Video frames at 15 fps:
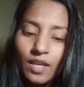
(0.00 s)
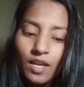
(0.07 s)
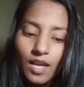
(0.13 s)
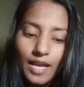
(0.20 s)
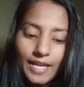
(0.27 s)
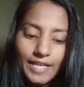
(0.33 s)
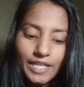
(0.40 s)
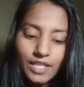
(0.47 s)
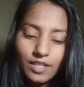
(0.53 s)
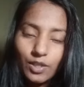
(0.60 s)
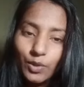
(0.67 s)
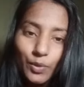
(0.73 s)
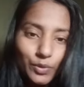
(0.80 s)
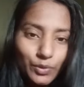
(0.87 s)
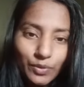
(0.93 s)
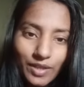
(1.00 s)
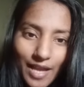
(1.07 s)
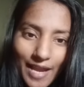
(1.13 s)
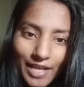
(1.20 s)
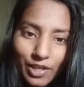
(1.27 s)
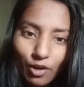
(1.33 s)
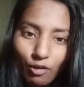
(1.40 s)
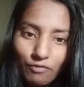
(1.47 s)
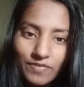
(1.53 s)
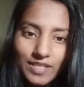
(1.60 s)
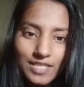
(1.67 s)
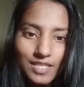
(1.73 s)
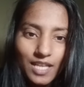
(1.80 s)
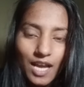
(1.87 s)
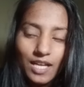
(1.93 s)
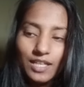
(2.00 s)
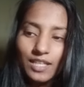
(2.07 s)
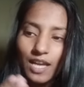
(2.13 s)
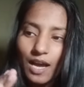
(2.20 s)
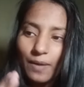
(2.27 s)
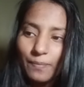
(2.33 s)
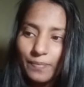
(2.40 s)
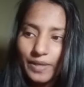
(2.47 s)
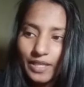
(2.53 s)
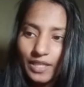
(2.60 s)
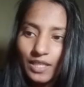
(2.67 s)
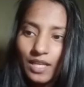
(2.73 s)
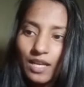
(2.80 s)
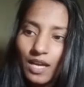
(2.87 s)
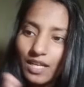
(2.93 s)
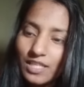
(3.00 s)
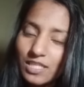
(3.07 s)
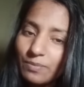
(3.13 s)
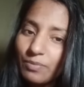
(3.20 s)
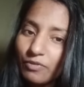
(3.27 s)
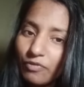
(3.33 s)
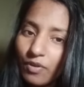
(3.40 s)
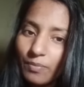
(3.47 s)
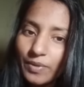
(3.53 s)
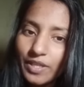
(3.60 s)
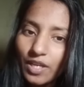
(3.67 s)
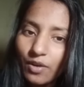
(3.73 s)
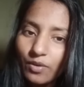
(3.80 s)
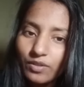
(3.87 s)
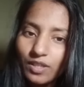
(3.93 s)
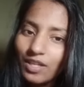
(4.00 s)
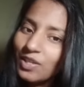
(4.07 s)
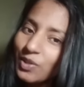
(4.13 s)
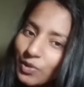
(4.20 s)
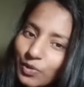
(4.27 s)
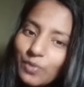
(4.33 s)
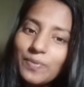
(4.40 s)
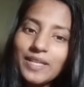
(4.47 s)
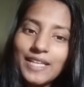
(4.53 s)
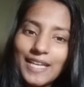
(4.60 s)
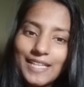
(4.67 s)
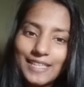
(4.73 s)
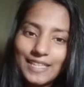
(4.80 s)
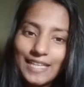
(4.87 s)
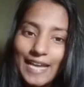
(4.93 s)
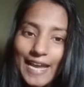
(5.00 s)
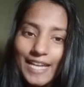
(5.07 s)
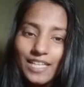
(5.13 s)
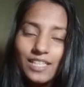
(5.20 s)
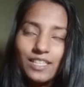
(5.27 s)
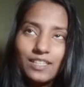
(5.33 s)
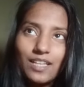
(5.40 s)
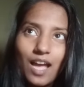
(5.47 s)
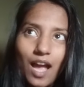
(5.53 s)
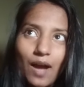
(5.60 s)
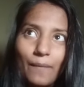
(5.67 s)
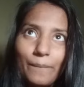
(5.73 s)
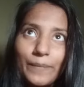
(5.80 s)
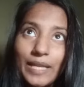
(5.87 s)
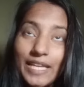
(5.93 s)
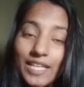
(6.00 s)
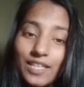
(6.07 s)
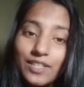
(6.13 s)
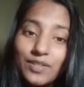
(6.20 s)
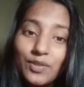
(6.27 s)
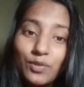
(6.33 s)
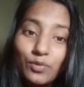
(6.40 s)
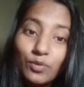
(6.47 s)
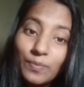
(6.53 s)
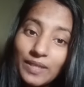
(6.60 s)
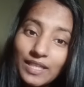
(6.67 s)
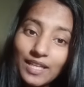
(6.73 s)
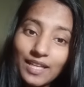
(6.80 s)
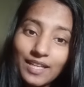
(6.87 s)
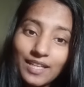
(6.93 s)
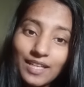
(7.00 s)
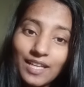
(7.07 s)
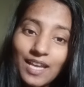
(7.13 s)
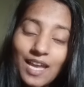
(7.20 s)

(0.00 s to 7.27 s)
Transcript: एंड लोग तो कहेंगे ऑब्वियस ऑब्वियसली अगर आपने अच्छा परफॉर्म किया होता तो भी कहते हैं एंड आप नहीं कर रहे हो तो भी कहेंगे